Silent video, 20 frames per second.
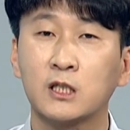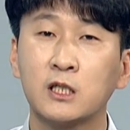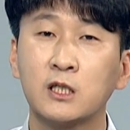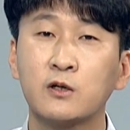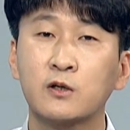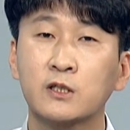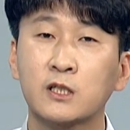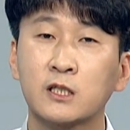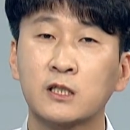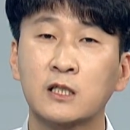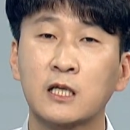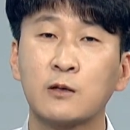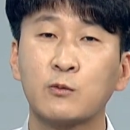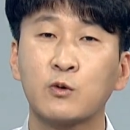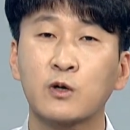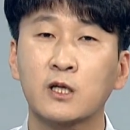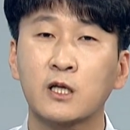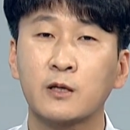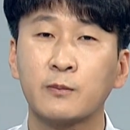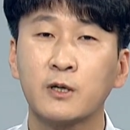이력서에 쓰다
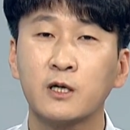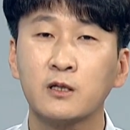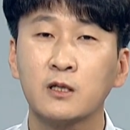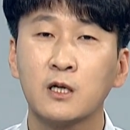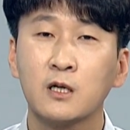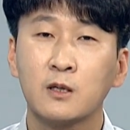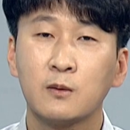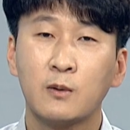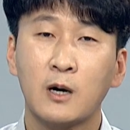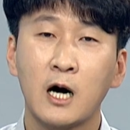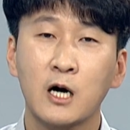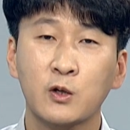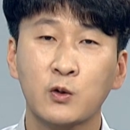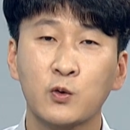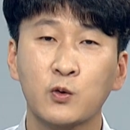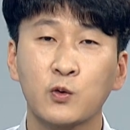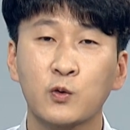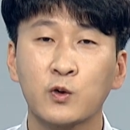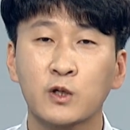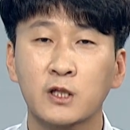보게 되면 뭐
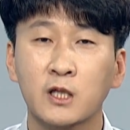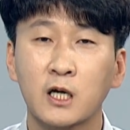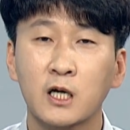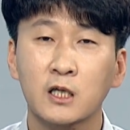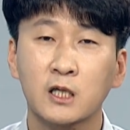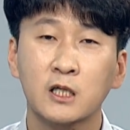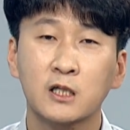학교 교육이다,